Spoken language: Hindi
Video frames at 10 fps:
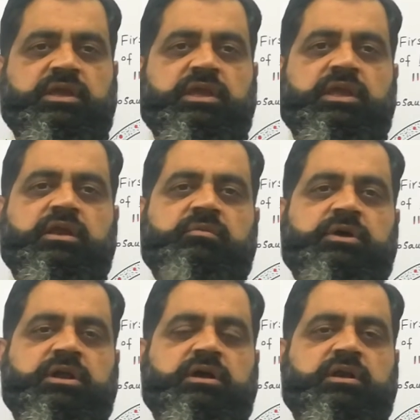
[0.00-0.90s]
एक
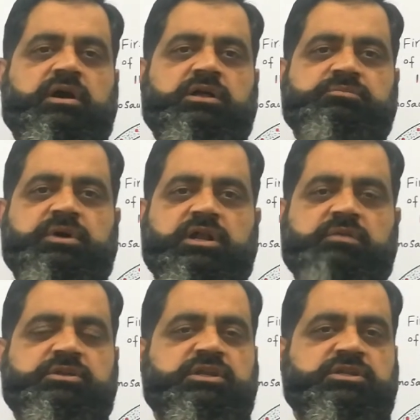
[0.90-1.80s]
हमारा रात 12
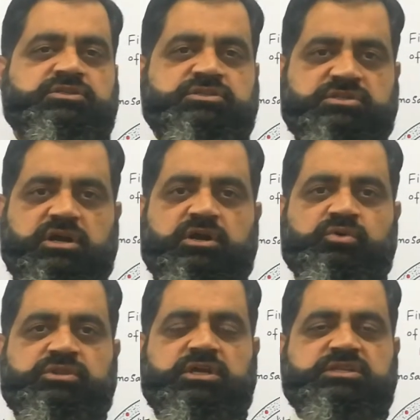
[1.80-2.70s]
बजे स्टार्ट
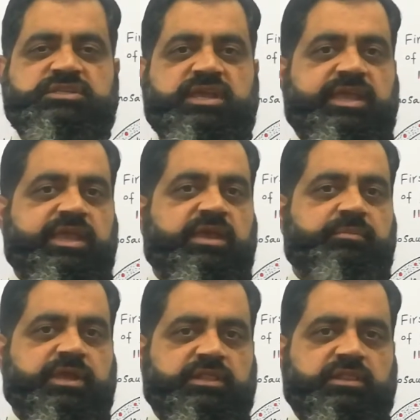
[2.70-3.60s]
होता है जिसे
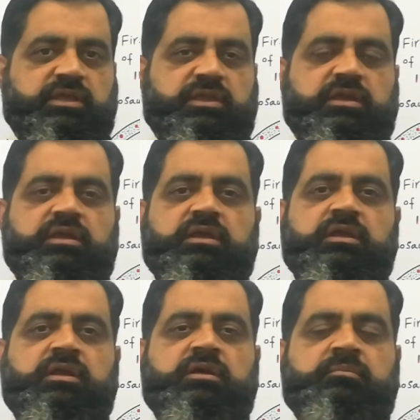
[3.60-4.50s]
एम कहते हैं
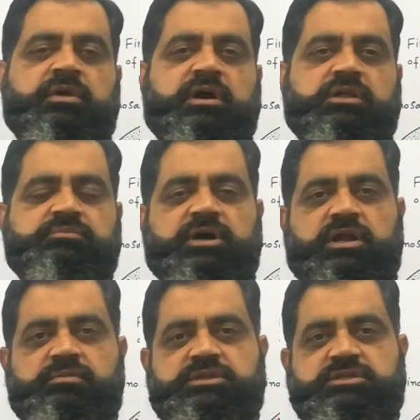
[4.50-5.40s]
रात
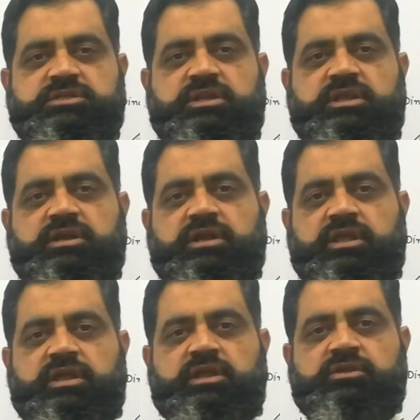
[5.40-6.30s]
12 बजे से लेकर
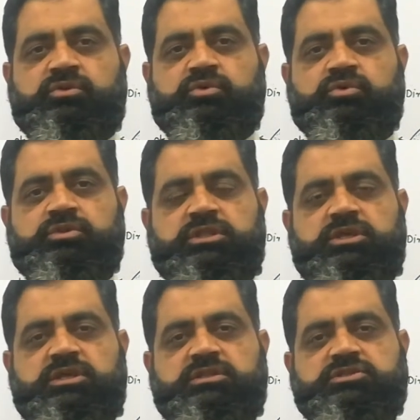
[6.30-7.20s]
एक दो
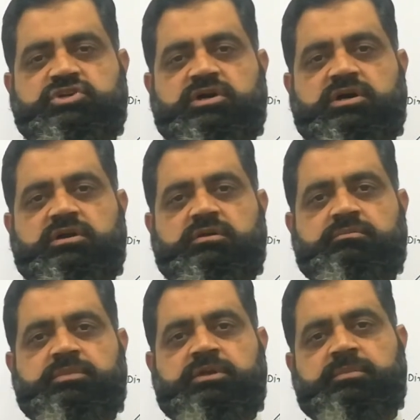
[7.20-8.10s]
तीन चार
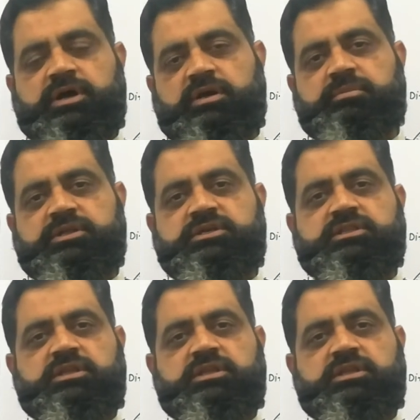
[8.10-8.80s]
फिर 12 बज जाते